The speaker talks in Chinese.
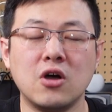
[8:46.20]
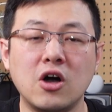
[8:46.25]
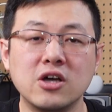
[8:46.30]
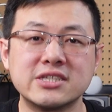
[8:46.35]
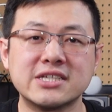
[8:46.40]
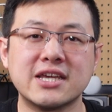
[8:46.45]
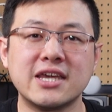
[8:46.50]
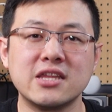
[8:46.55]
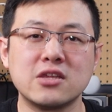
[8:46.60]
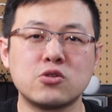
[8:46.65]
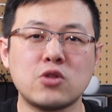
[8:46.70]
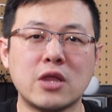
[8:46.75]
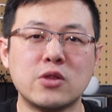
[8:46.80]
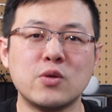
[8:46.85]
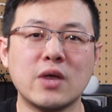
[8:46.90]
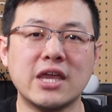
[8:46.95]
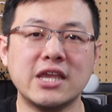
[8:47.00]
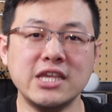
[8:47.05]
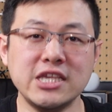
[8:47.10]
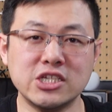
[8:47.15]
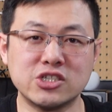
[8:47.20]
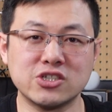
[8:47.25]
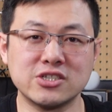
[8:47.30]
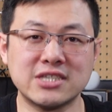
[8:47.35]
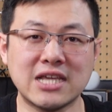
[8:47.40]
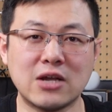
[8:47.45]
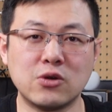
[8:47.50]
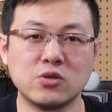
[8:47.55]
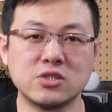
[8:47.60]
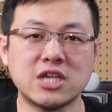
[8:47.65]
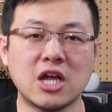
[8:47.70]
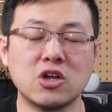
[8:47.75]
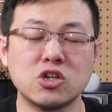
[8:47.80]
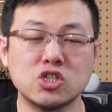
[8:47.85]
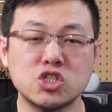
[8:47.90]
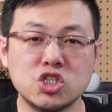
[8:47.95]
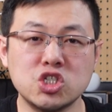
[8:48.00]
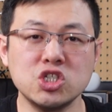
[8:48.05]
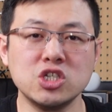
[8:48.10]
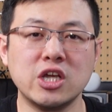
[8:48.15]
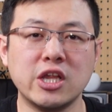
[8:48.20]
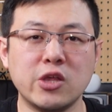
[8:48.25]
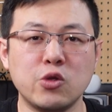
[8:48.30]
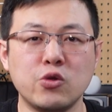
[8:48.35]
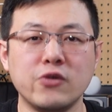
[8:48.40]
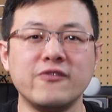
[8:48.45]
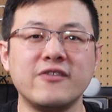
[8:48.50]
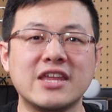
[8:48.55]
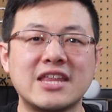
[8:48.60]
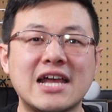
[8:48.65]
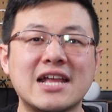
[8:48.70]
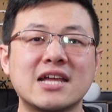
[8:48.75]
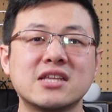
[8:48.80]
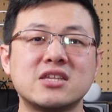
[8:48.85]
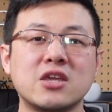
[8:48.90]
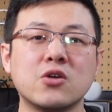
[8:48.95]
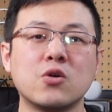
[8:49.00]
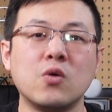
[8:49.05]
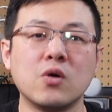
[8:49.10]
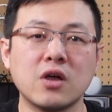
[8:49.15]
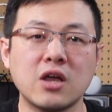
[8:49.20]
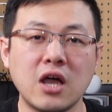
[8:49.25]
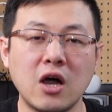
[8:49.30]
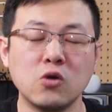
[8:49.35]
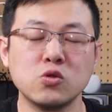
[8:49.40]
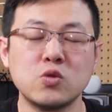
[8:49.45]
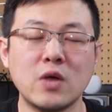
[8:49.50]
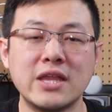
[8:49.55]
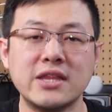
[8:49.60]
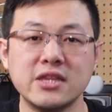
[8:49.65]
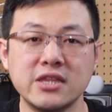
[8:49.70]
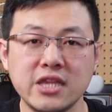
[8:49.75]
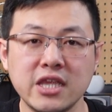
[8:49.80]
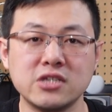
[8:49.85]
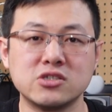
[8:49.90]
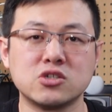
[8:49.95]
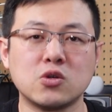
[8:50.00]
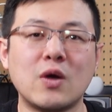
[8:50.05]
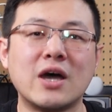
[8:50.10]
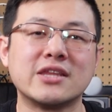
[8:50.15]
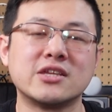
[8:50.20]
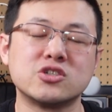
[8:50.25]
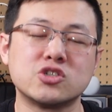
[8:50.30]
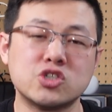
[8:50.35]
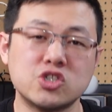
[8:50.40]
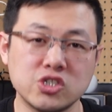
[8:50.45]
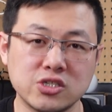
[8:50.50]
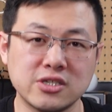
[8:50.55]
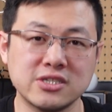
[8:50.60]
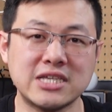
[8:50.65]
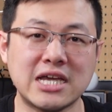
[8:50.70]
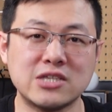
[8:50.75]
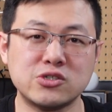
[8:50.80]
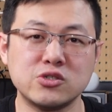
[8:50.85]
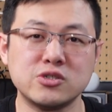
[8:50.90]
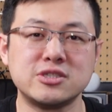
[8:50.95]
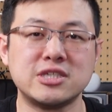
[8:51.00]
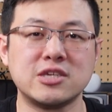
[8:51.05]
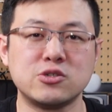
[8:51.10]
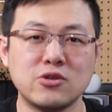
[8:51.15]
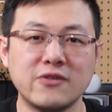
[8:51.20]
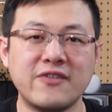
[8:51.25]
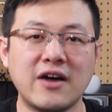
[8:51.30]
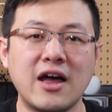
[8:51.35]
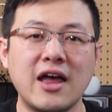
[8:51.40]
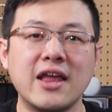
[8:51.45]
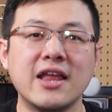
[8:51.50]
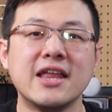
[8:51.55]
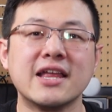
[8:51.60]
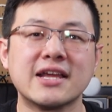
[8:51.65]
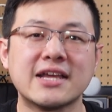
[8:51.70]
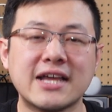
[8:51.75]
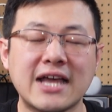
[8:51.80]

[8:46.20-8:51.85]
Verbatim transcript: h o s i g a t e 团队一直在路上，致力于为大家提供高端定制化的智能家居解决方案。